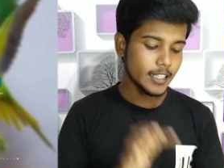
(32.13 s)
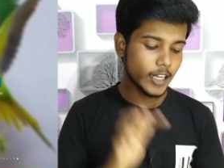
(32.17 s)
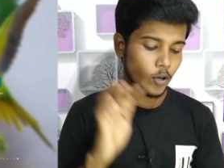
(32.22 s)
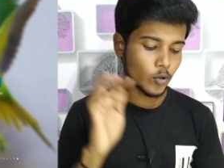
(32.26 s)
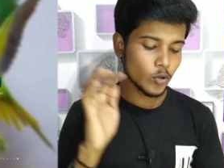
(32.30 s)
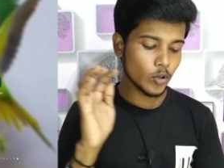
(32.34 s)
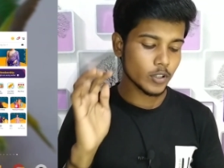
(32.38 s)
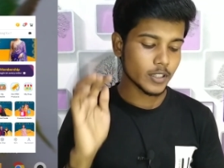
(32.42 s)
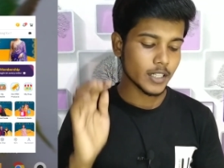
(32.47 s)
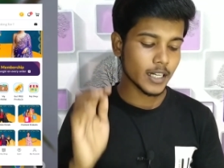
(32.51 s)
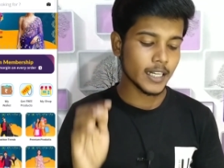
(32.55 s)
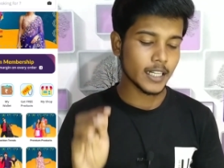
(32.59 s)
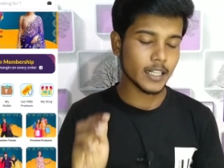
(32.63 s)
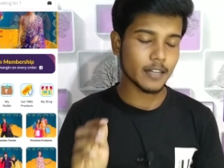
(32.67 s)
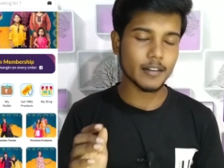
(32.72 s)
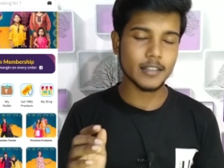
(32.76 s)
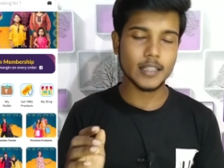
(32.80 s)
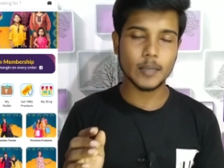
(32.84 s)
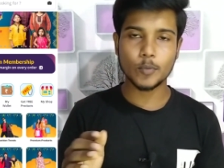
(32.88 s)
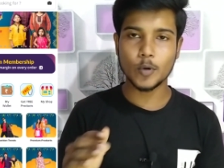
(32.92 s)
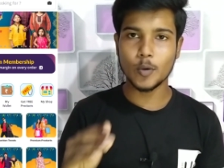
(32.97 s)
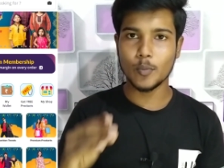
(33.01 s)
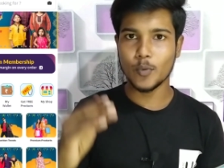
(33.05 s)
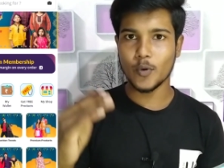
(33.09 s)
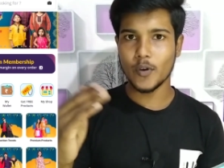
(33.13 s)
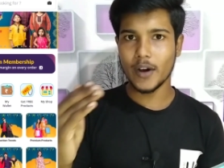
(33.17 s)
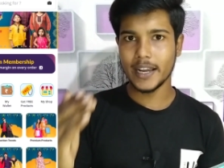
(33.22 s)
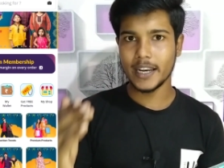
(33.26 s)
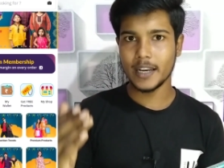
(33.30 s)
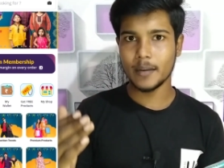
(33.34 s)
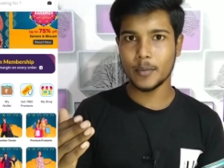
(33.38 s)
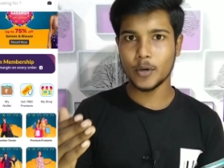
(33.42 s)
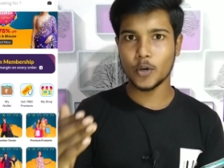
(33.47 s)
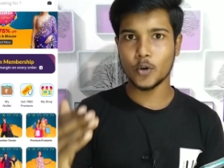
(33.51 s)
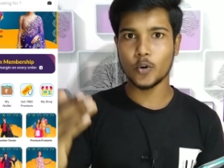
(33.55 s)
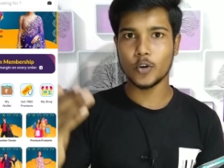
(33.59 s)
डाउनलोड करने के बाद आपको
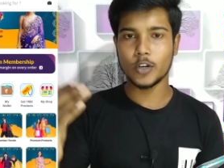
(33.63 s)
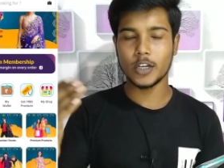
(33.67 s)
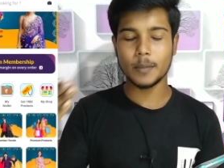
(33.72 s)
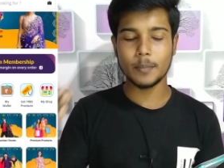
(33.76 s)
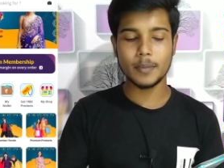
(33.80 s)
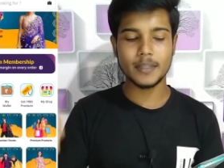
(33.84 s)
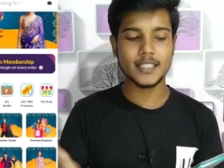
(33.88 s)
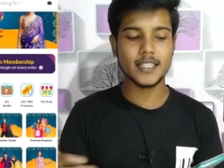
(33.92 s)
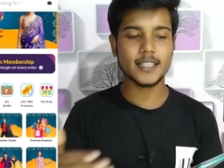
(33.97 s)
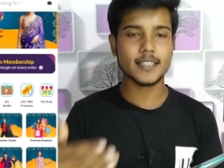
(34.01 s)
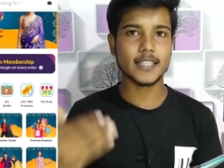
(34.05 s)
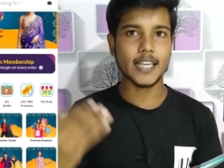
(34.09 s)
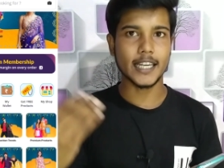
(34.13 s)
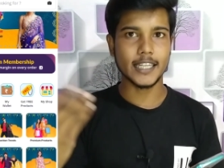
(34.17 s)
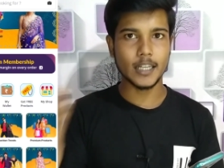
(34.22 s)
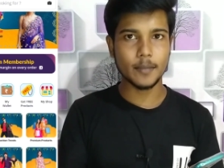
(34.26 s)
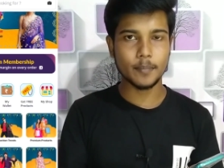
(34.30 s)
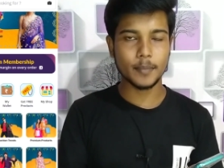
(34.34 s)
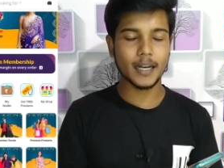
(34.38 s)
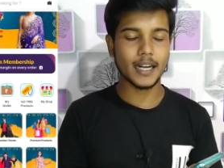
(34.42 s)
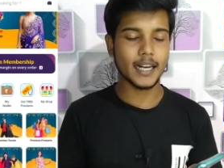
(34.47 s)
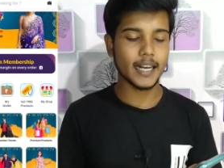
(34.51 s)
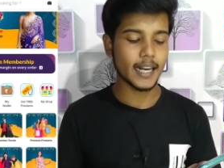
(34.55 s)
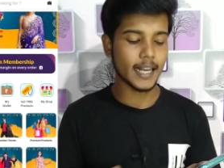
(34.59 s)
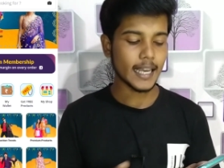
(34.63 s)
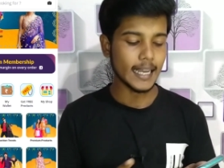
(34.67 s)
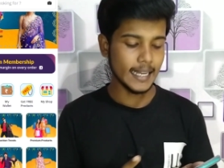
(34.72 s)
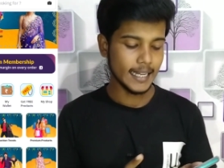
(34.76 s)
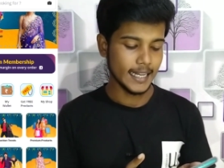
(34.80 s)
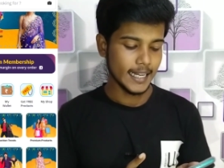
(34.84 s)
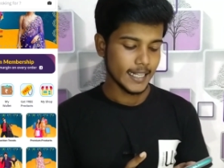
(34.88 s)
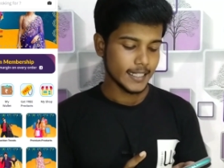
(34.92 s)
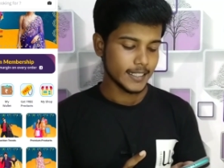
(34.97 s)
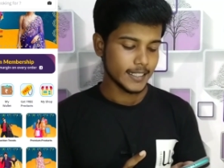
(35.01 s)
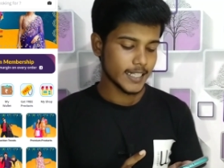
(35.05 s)
मोबाइल नंबर और ओ से साइनअप कर लेना है